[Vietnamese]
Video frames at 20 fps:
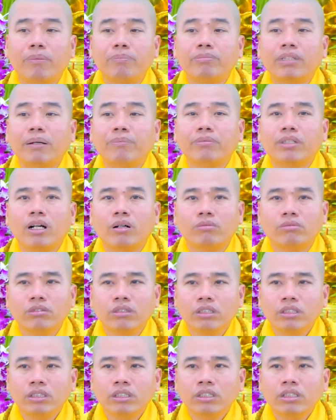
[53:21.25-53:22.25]
500 không,
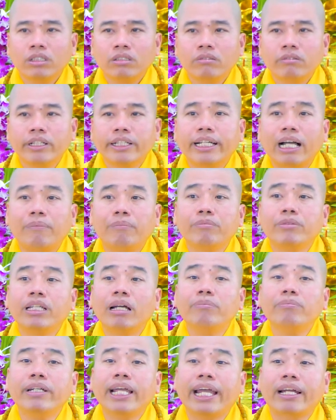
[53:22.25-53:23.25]
vì cầm
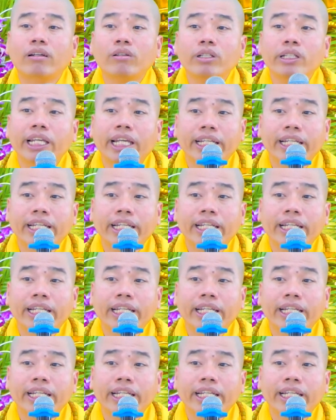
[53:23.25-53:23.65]
100.000 nó